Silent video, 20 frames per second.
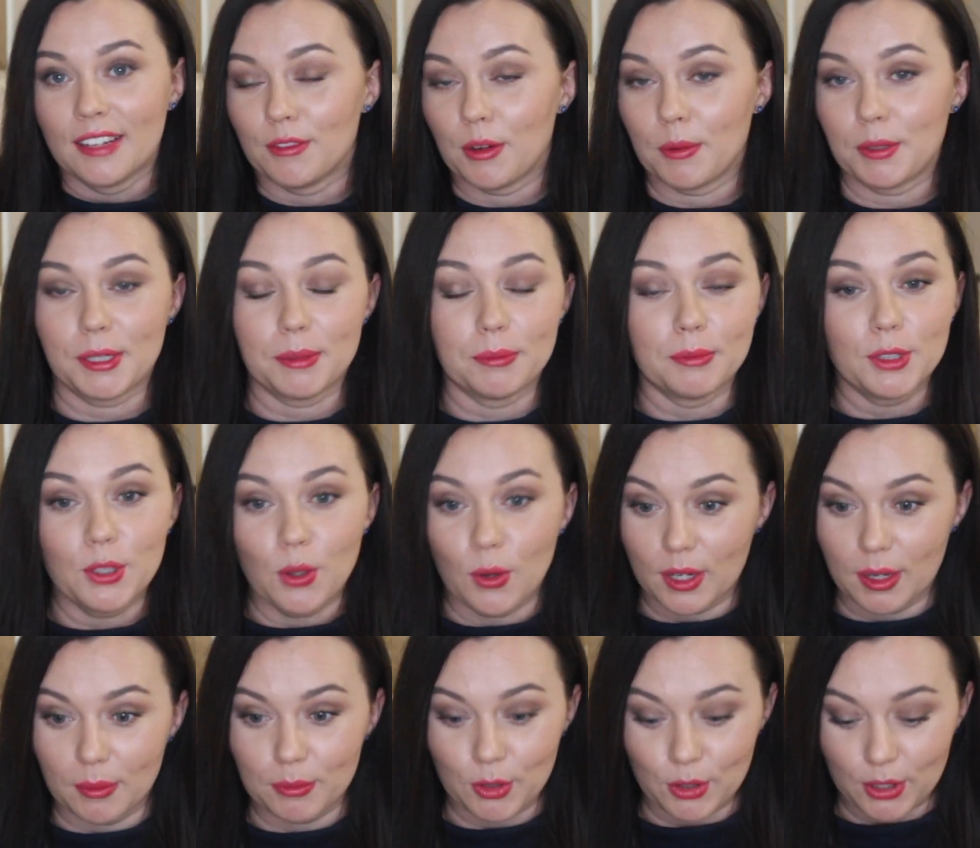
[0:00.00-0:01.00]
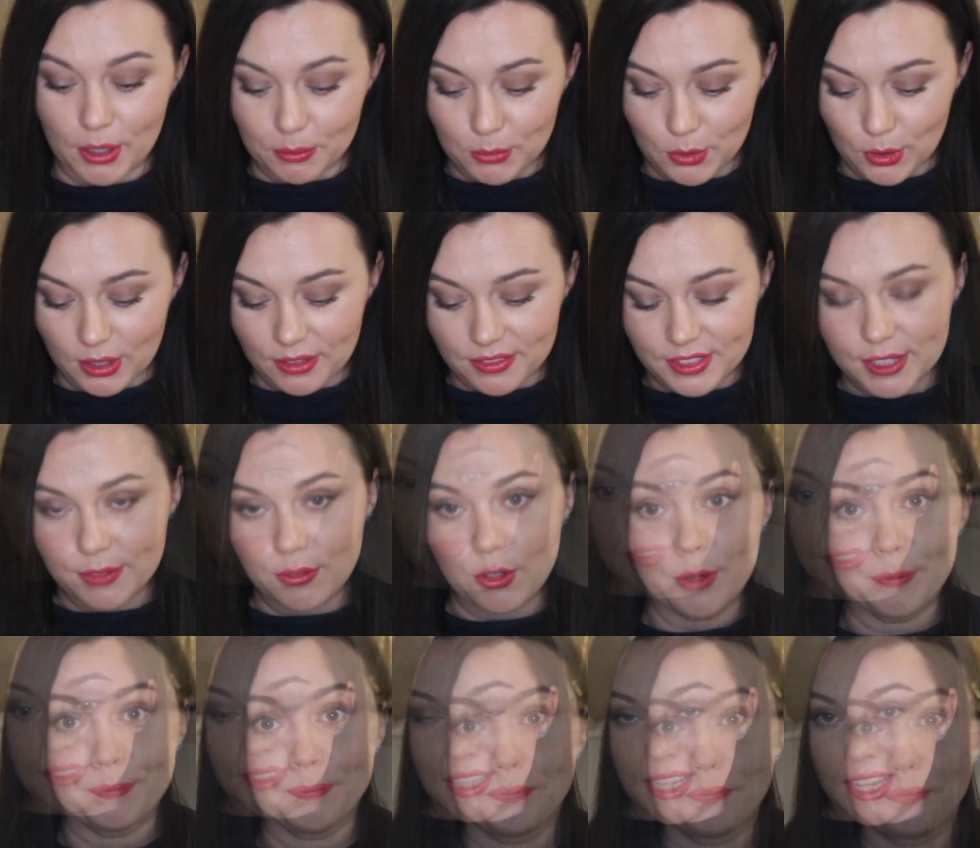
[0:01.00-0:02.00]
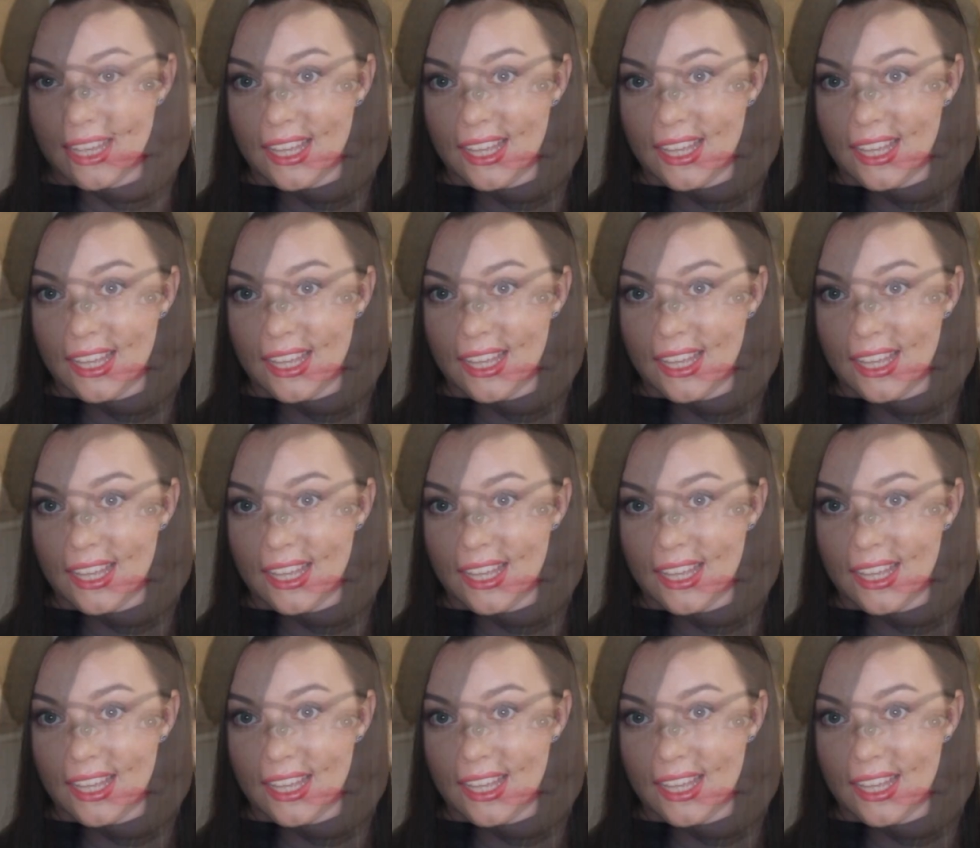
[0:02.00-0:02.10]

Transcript: В общем, много-много-много всего.